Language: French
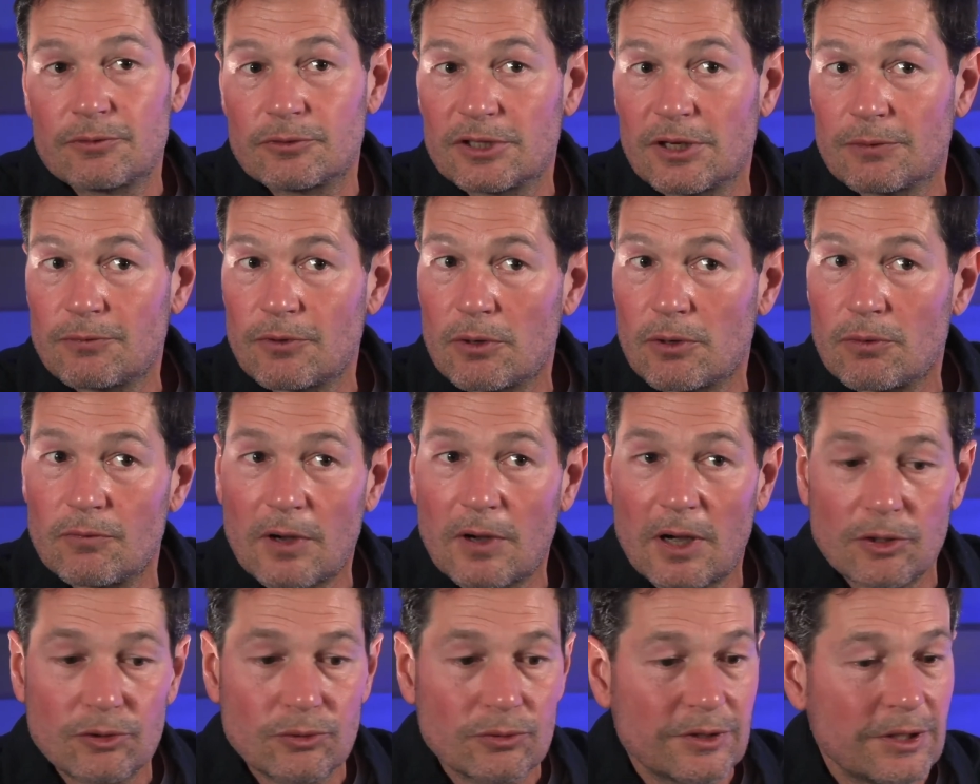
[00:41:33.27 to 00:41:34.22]
chaque, fois qu'on va
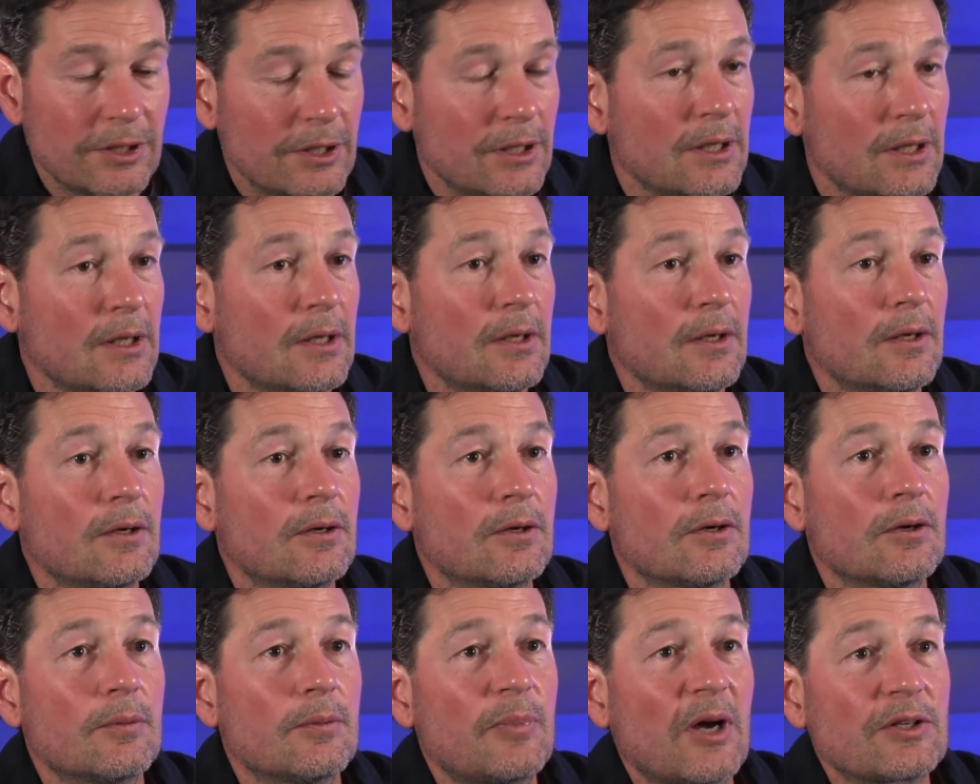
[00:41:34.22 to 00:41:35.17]
rajouter
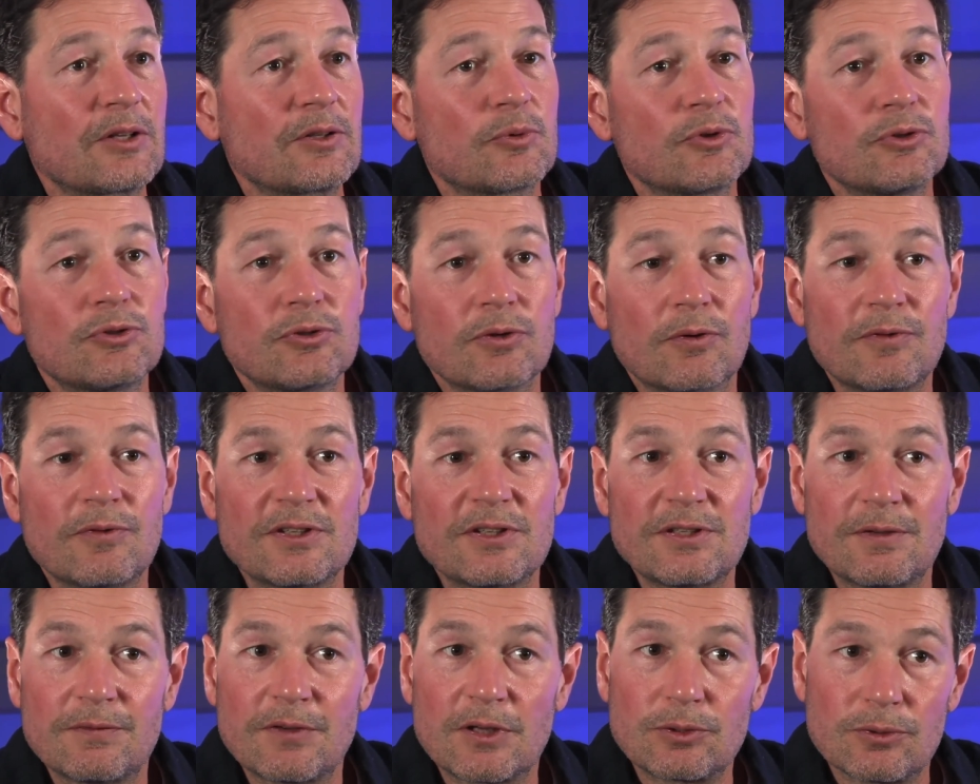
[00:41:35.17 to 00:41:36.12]
euh, par exemple, une
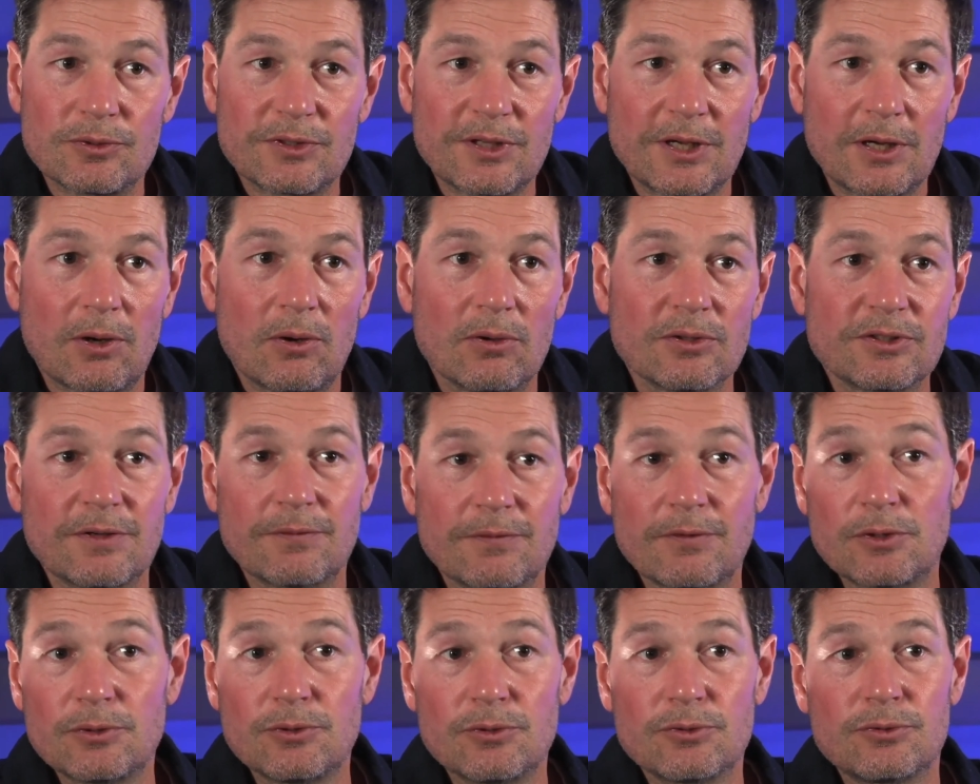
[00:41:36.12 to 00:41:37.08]
surface avec deux écrans, ça va
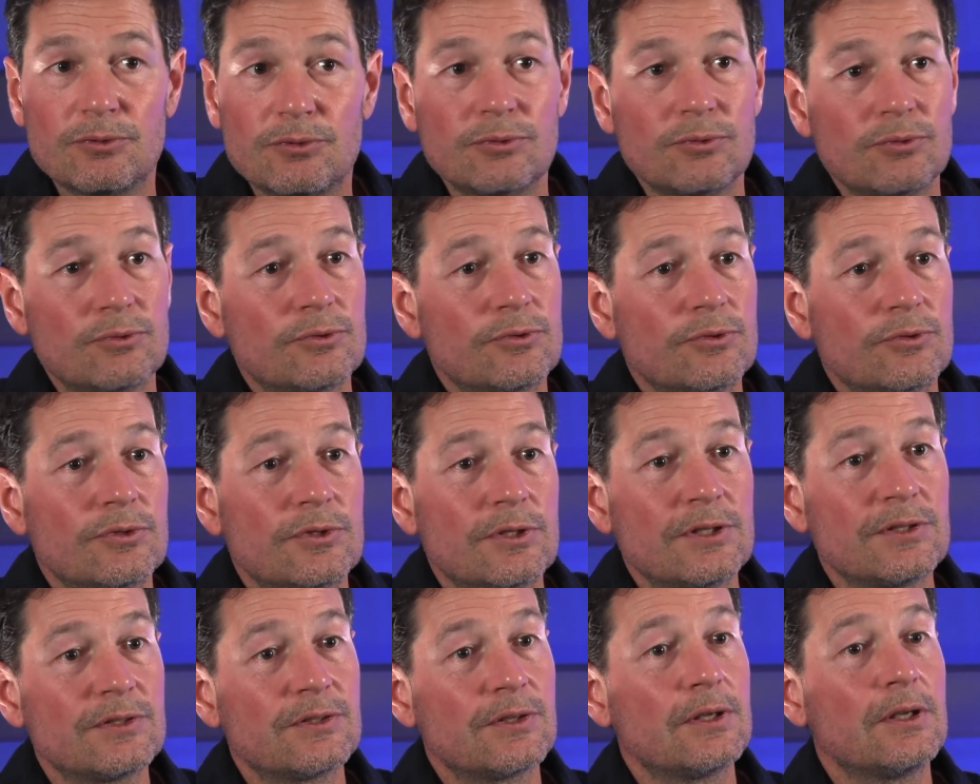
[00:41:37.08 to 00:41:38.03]
nous,
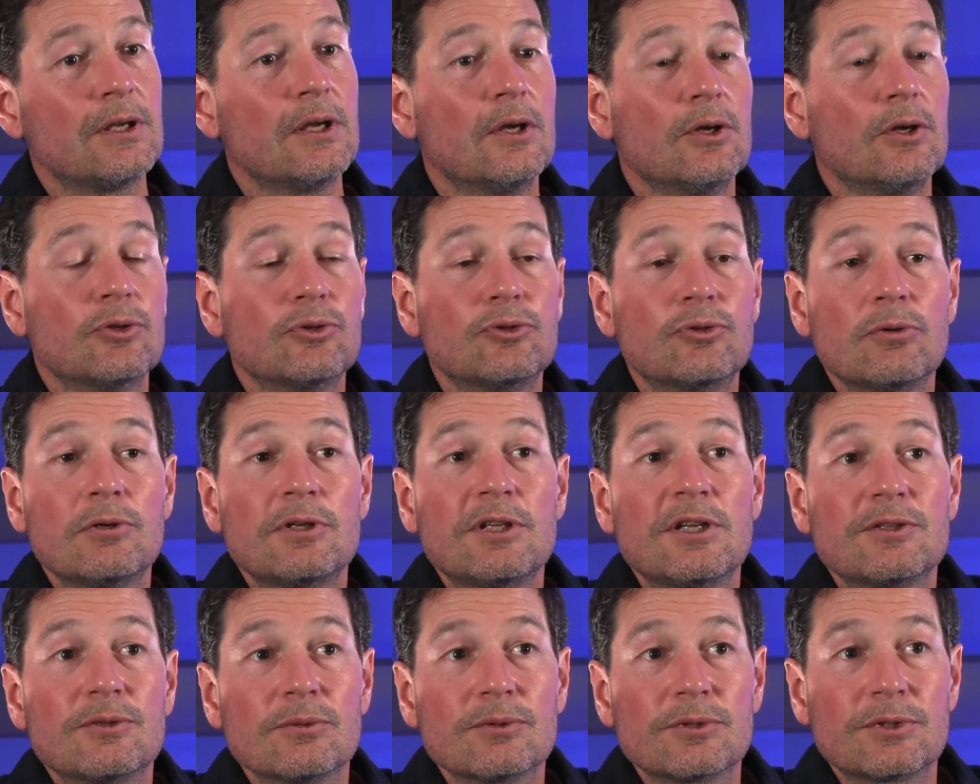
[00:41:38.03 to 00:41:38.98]
utiliser deux
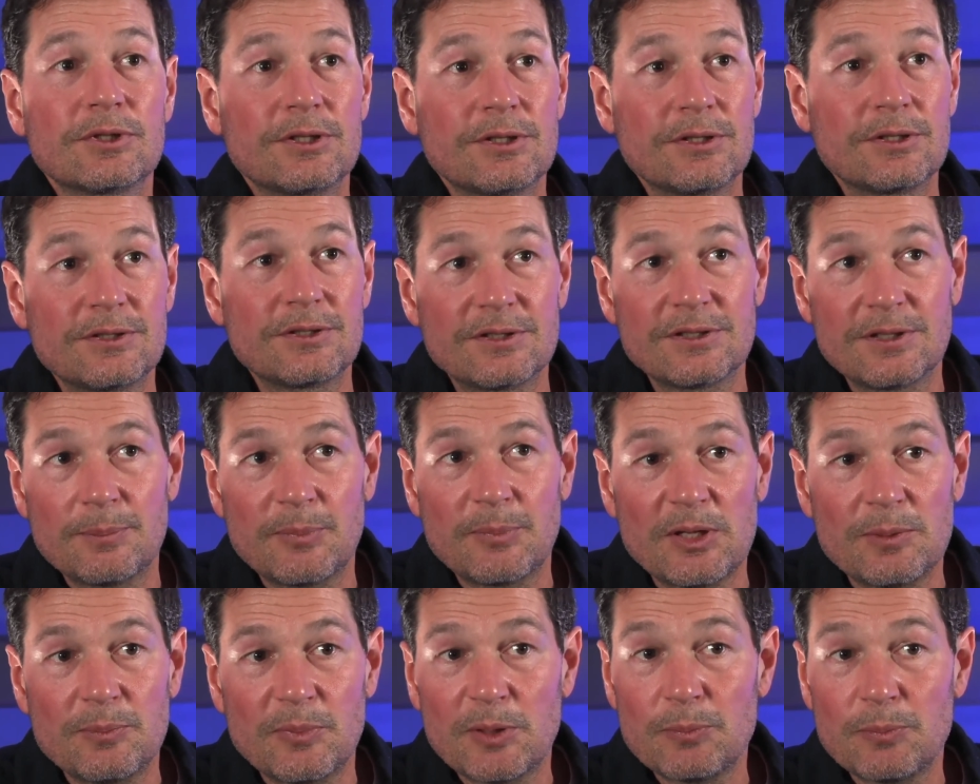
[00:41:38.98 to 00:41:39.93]
liaisons
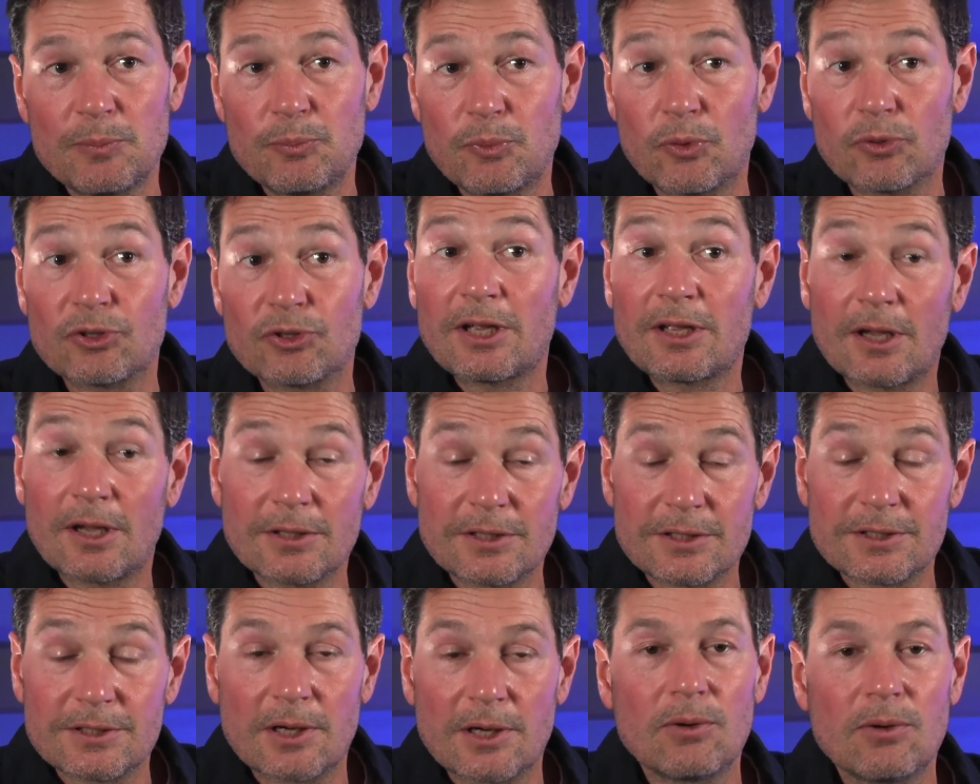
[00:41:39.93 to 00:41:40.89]
TCP/IP pour chacun
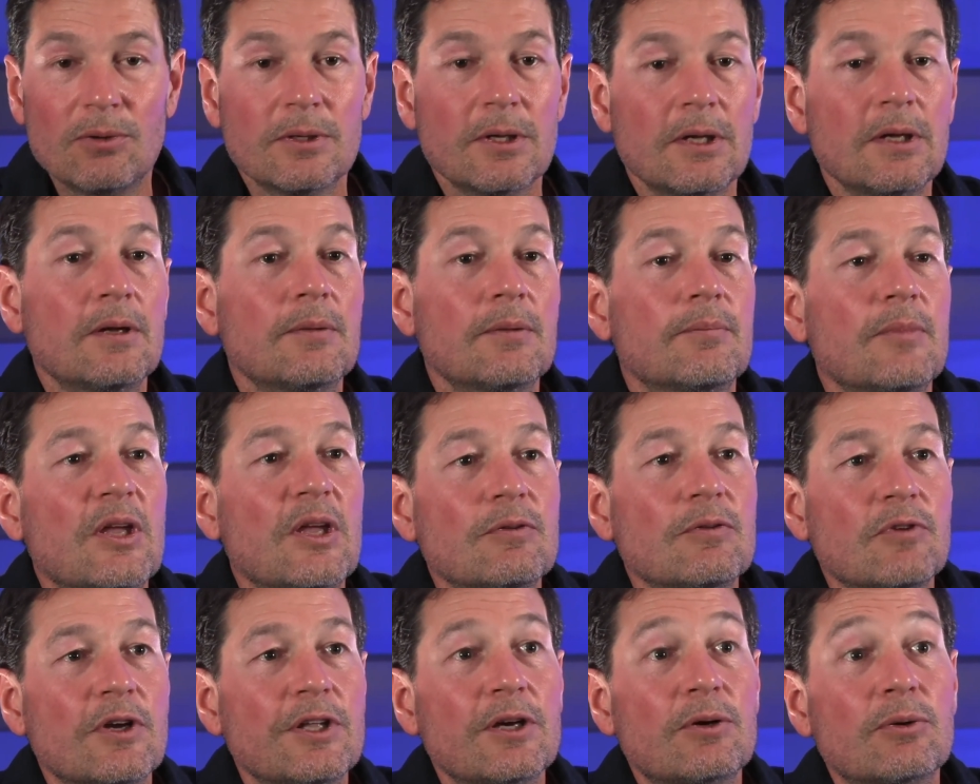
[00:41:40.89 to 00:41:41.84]
des écrans. Mais vous
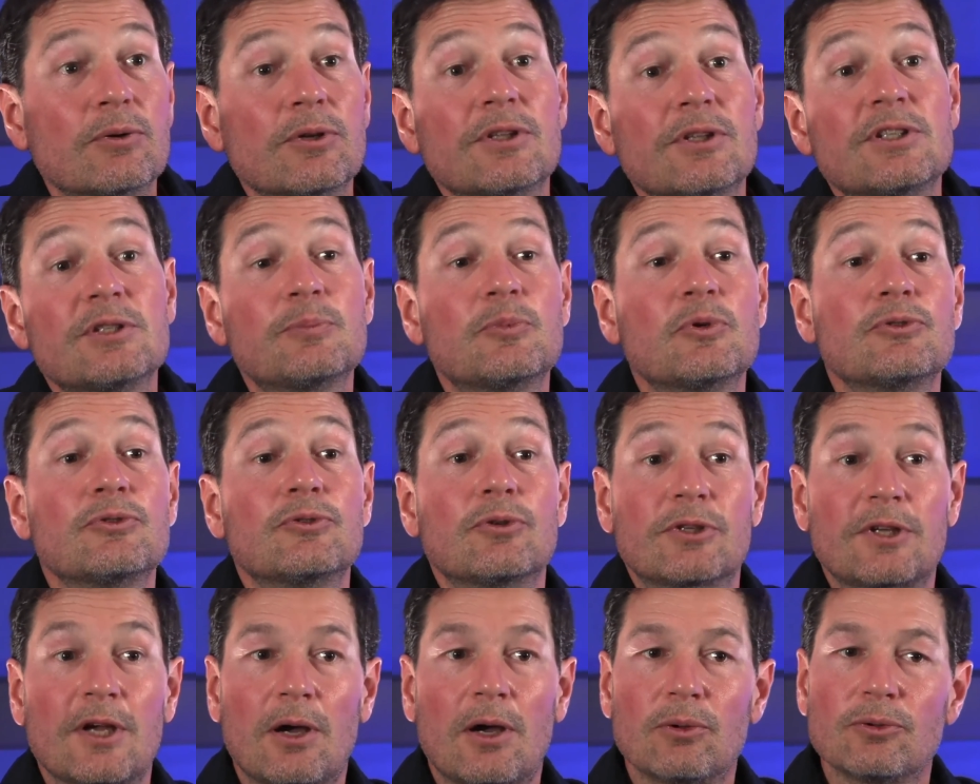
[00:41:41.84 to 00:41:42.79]
voyez qu'on en dispose de
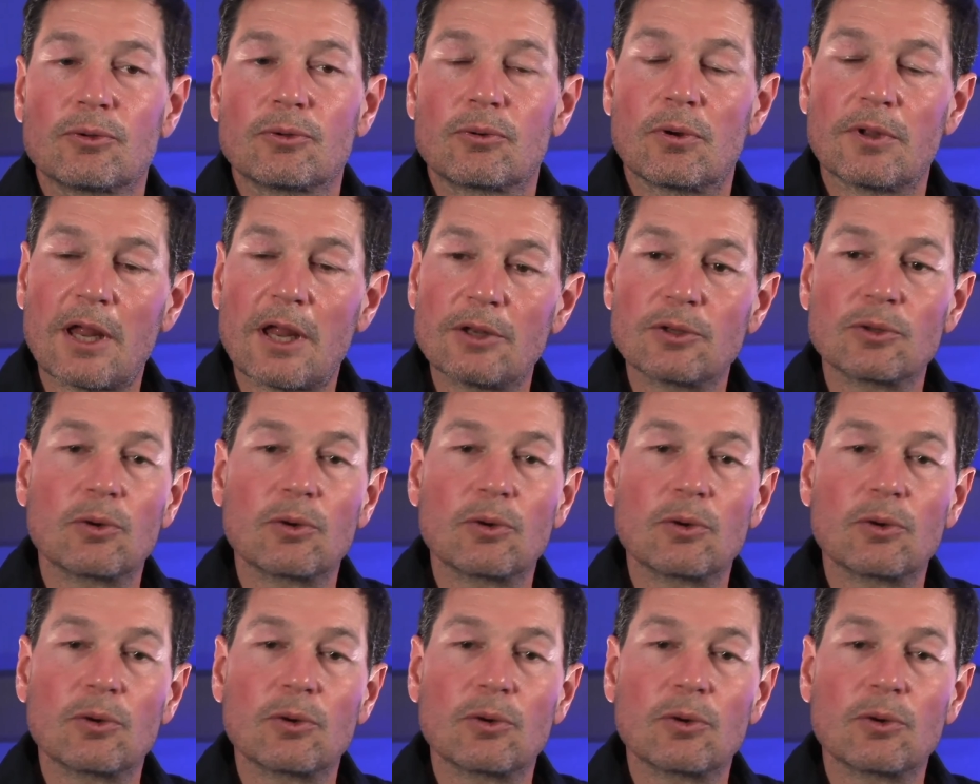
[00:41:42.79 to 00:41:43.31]
40, donc on a